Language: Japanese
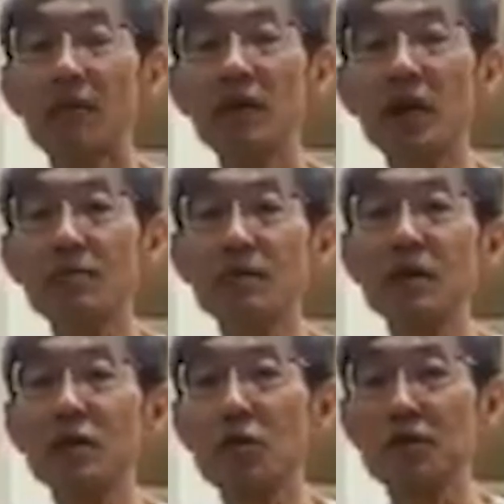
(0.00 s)
アメリカ
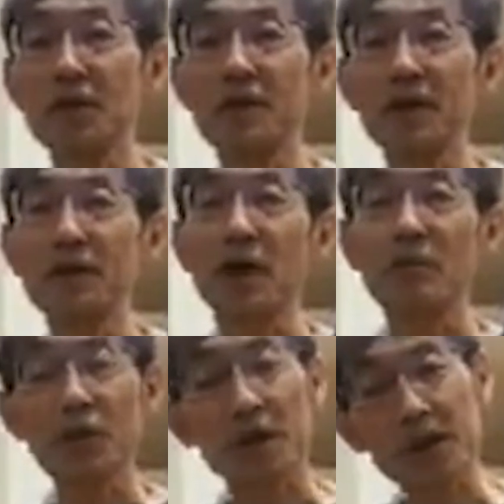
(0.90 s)
文学を教えている
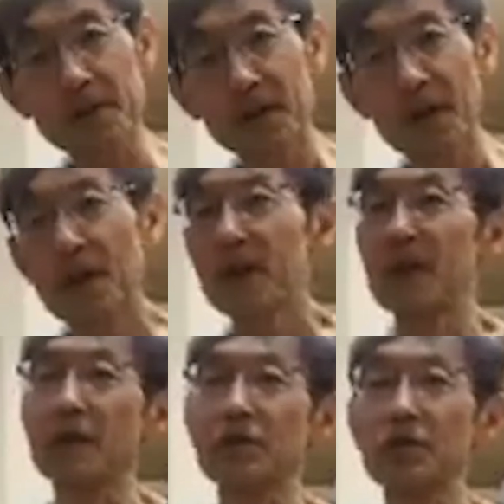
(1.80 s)
アメリカです
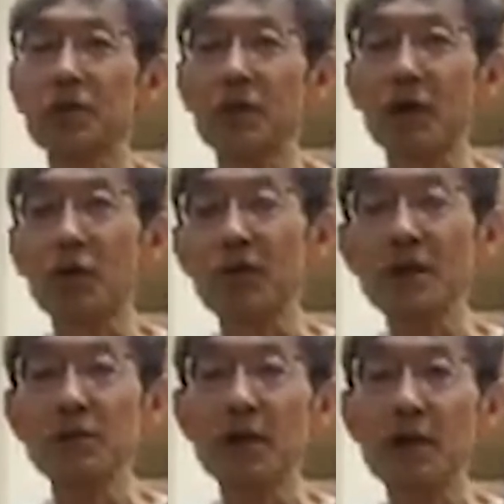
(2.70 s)
学習院にはこ
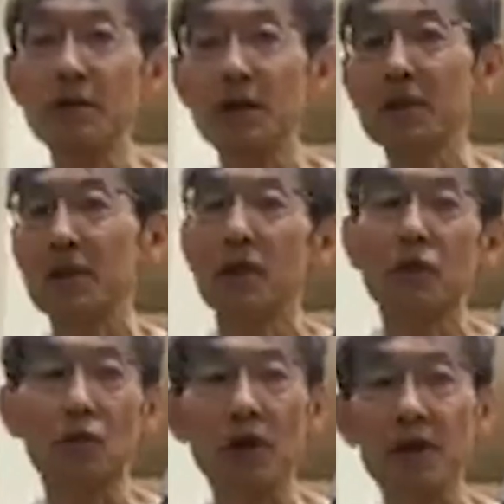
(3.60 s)
んな素晴らしい
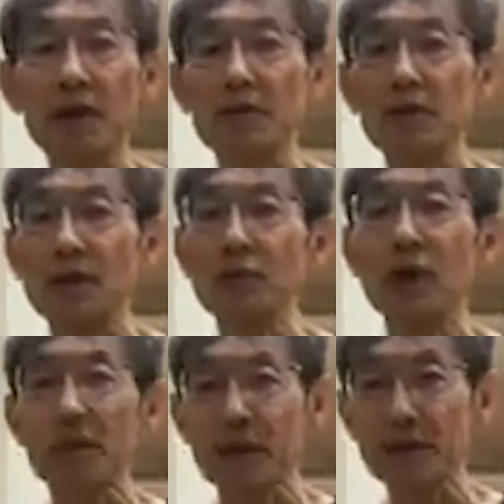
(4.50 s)
トレーニング施設
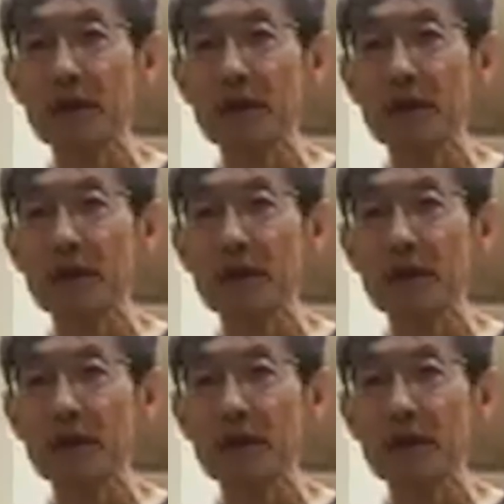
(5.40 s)
もありま